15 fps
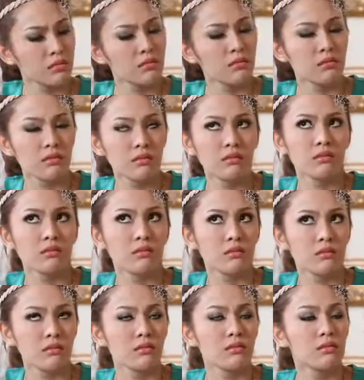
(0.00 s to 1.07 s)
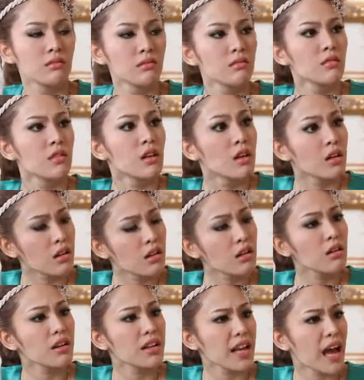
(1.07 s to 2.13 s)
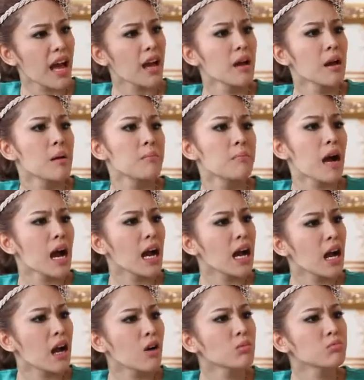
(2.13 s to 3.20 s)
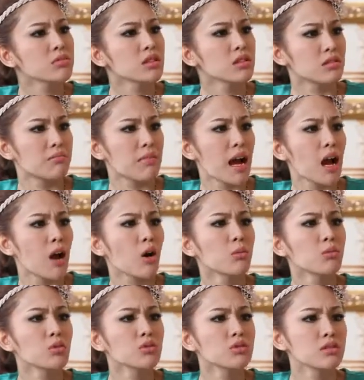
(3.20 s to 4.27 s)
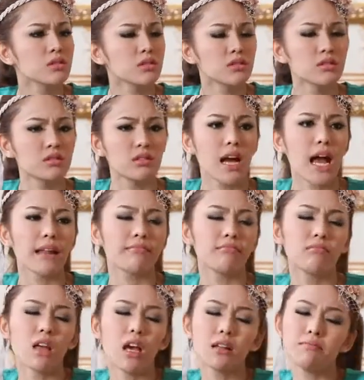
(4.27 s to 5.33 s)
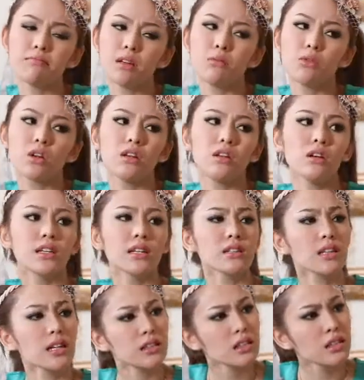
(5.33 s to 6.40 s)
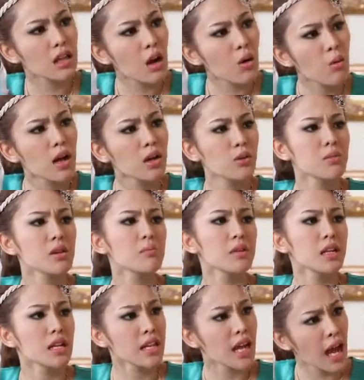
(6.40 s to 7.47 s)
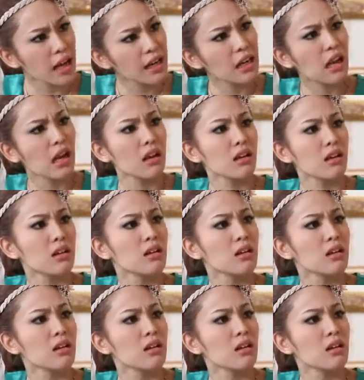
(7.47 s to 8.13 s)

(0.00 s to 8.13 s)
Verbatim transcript: เคยเป็นไหมเคยนะ บางครั้งอ้อมตื่นมา อ้อมรู้สึกอึดอัดแน่นไปหมดเลย ทั้งๆทที่ทั้งวันน้องยังไม่ได้ทานอะไรเลย